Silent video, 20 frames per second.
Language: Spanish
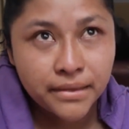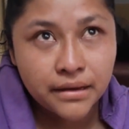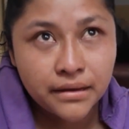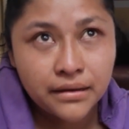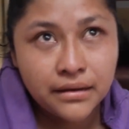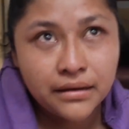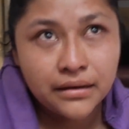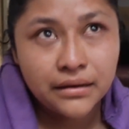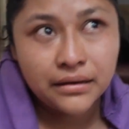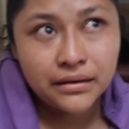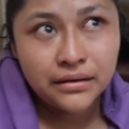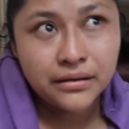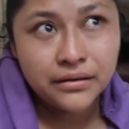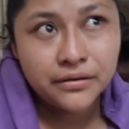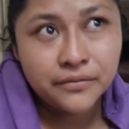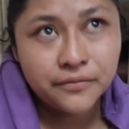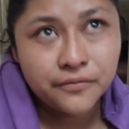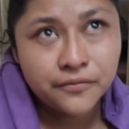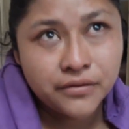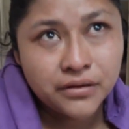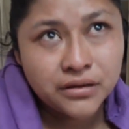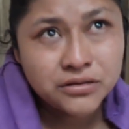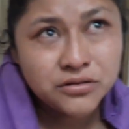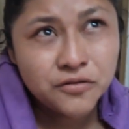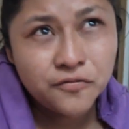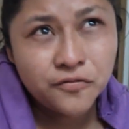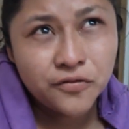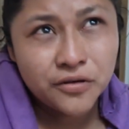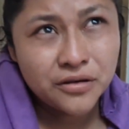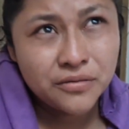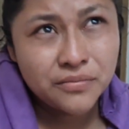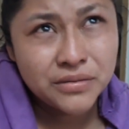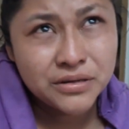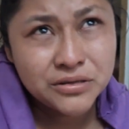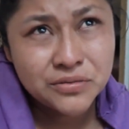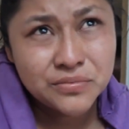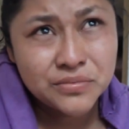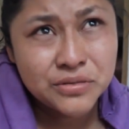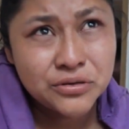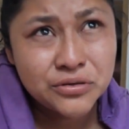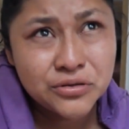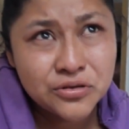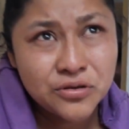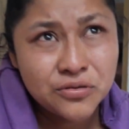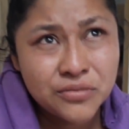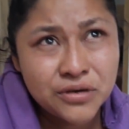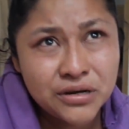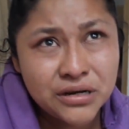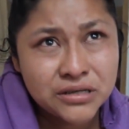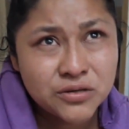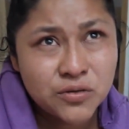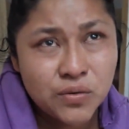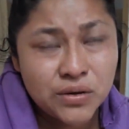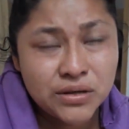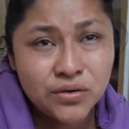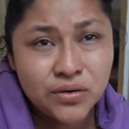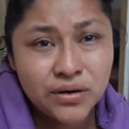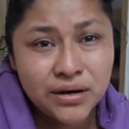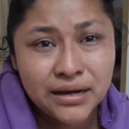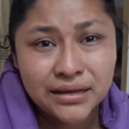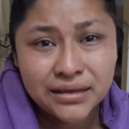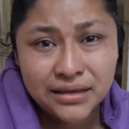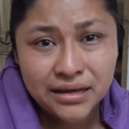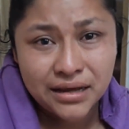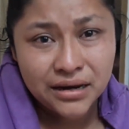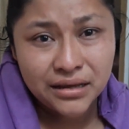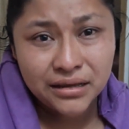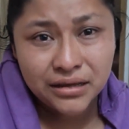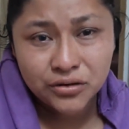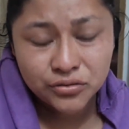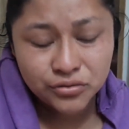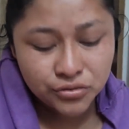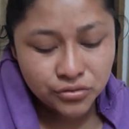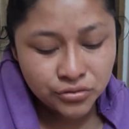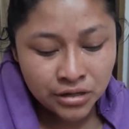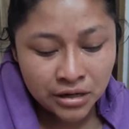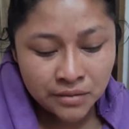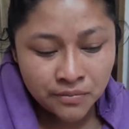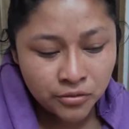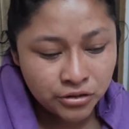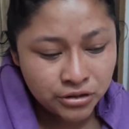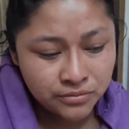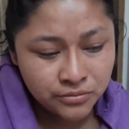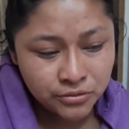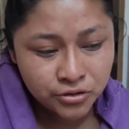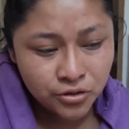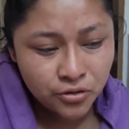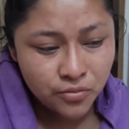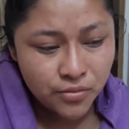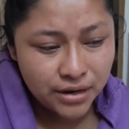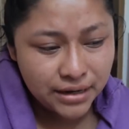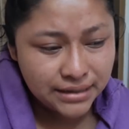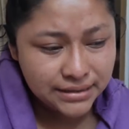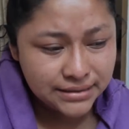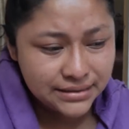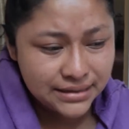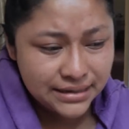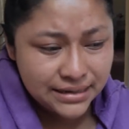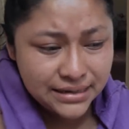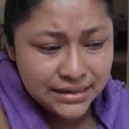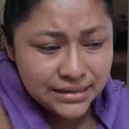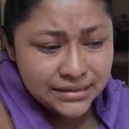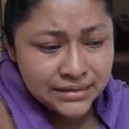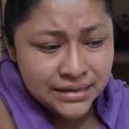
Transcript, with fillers: Eh, eso fue más o menos como a las 4 de la tarde. Nosotros almorzamos como a las 3.